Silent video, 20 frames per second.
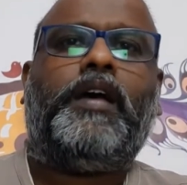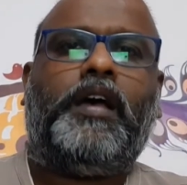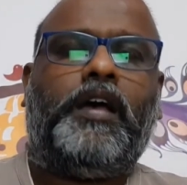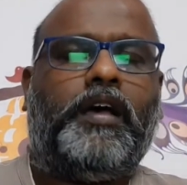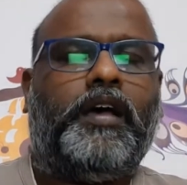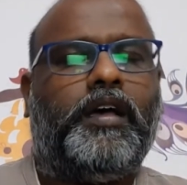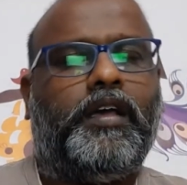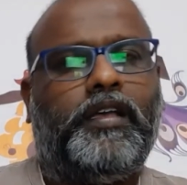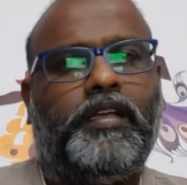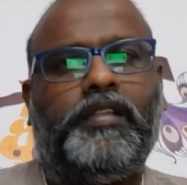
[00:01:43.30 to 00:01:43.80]
ఆ
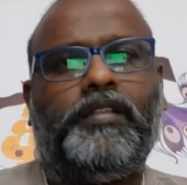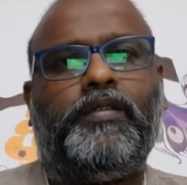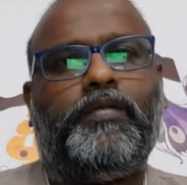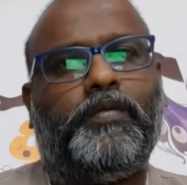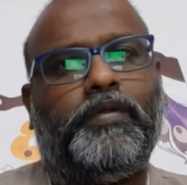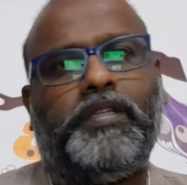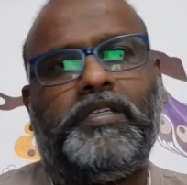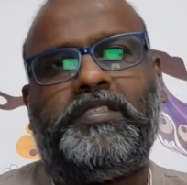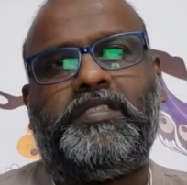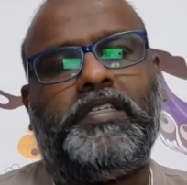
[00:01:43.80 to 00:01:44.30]
ఇది
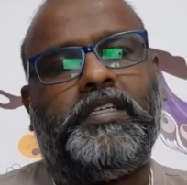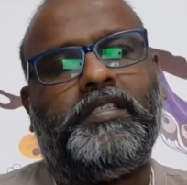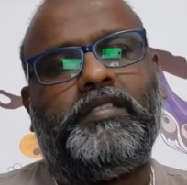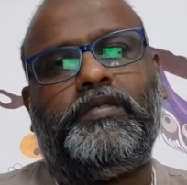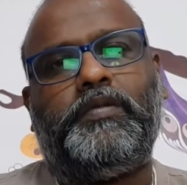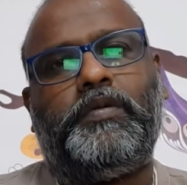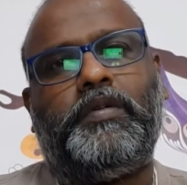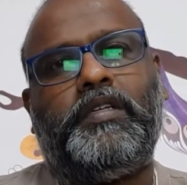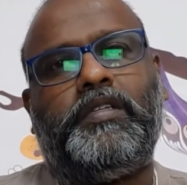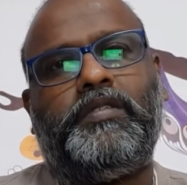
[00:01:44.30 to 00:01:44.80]
కొద్దిగా చేంజ్
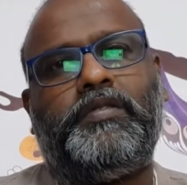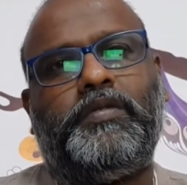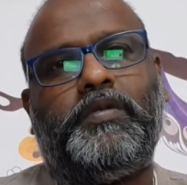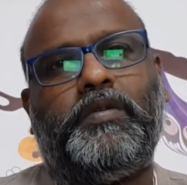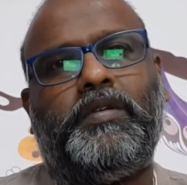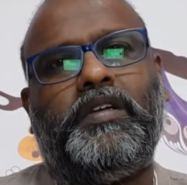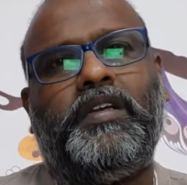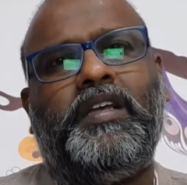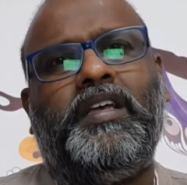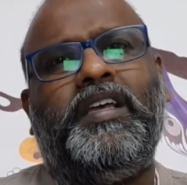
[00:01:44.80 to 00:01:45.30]
ఉంటుంది
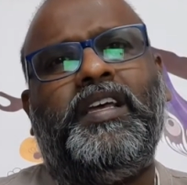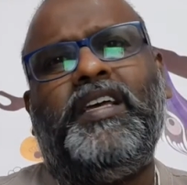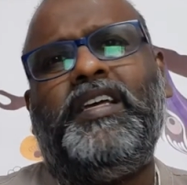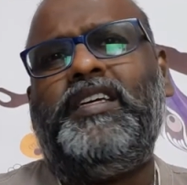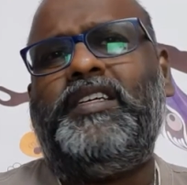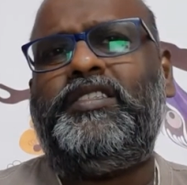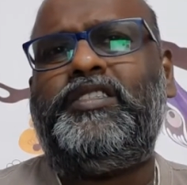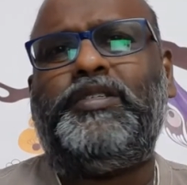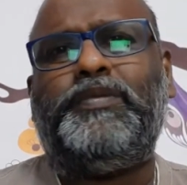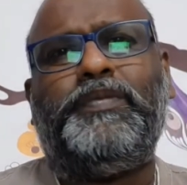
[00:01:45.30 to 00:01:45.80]
స్టోరీ
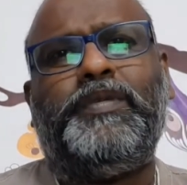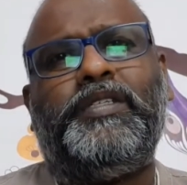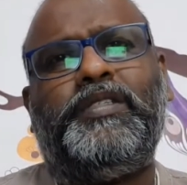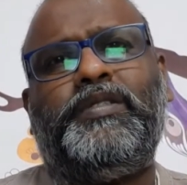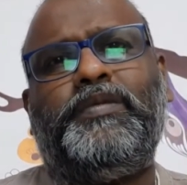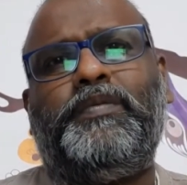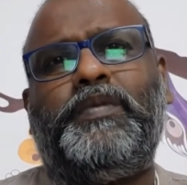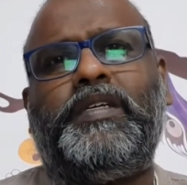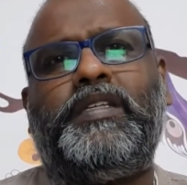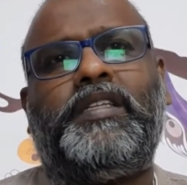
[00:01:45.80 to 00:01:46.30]

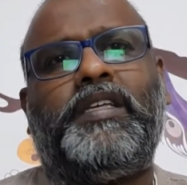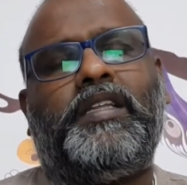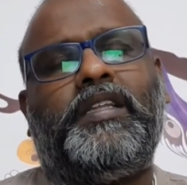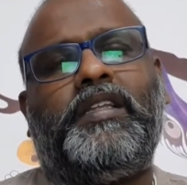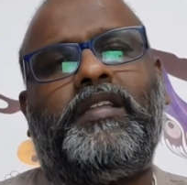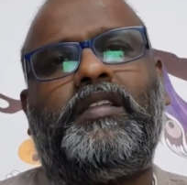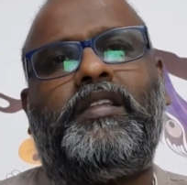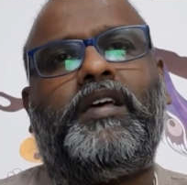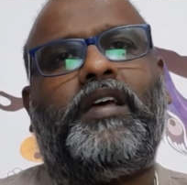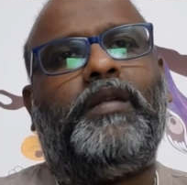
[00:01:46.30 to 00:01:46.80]
ఇంచుమించు
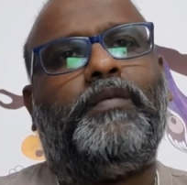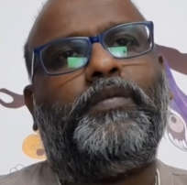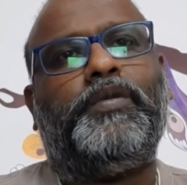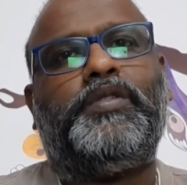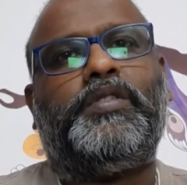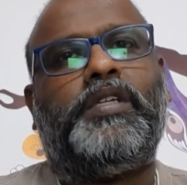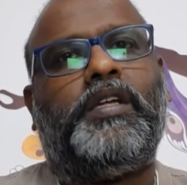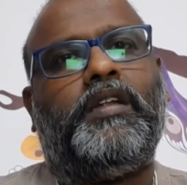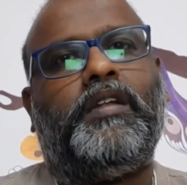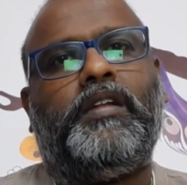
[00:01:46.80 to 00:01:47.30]
మిగతాదంతా
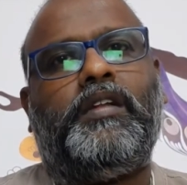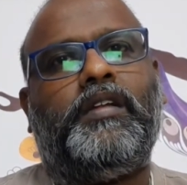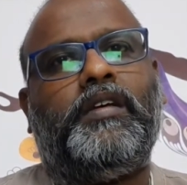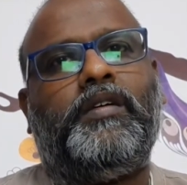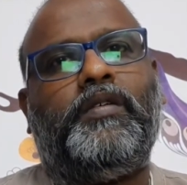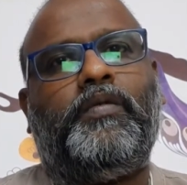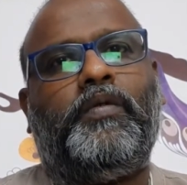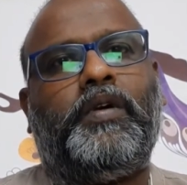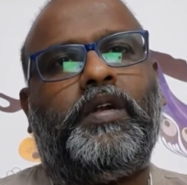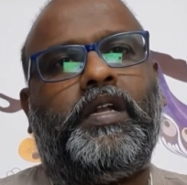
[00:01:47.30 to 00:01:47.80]
ఆల్మోస్ట్ ఆల్
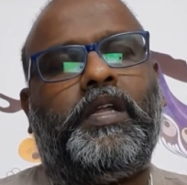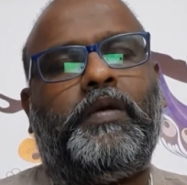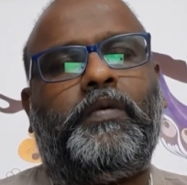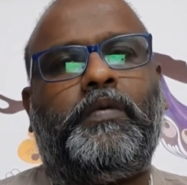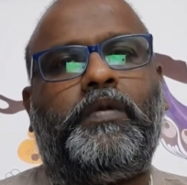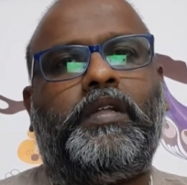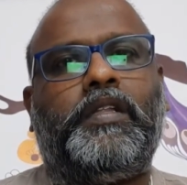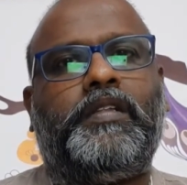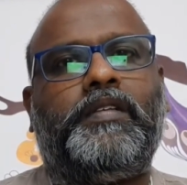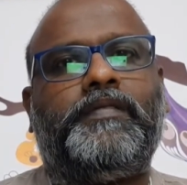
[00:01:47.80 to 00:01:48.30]
ఒకటే
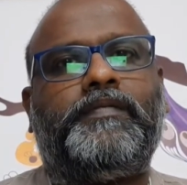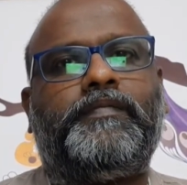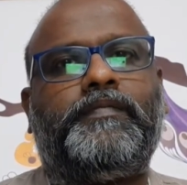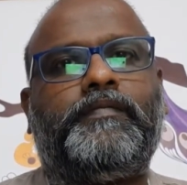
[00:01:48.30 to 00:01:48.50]
ఉంటుంది